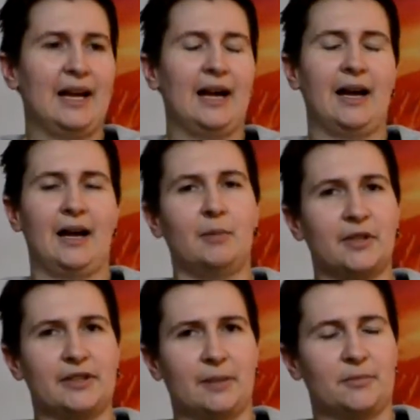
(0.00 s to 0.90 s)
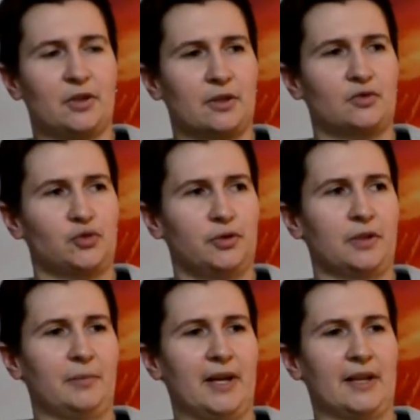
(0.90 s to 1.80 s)
Aber ich habe doch schon
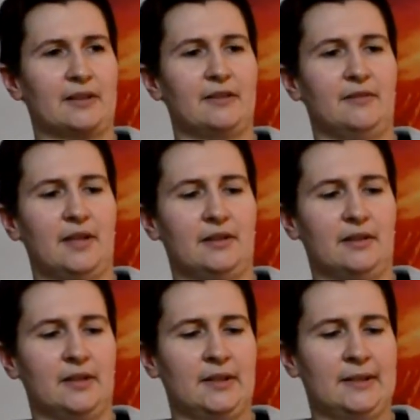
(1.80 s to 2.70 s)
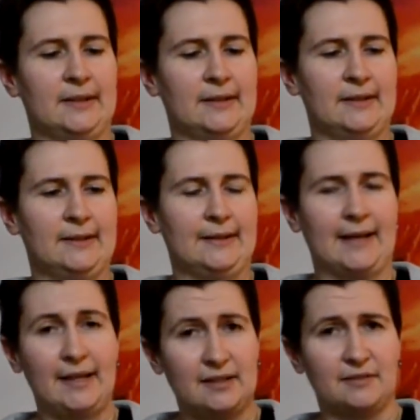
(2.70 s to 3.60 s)
gemerkt, wenn
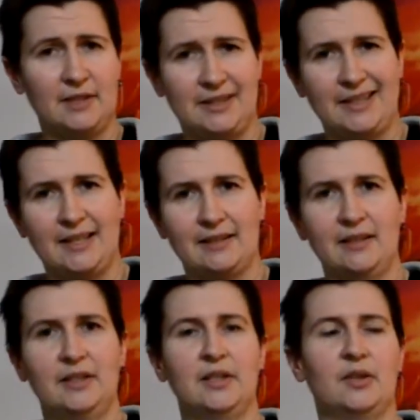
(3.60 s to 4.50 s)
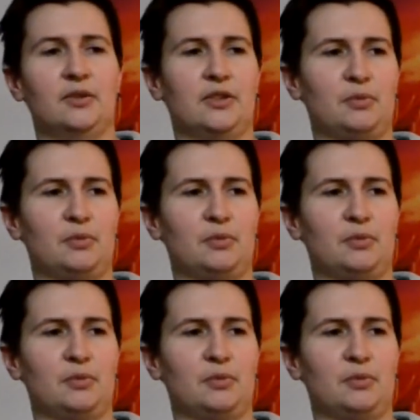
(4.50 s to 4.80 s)
leichter Wind geht und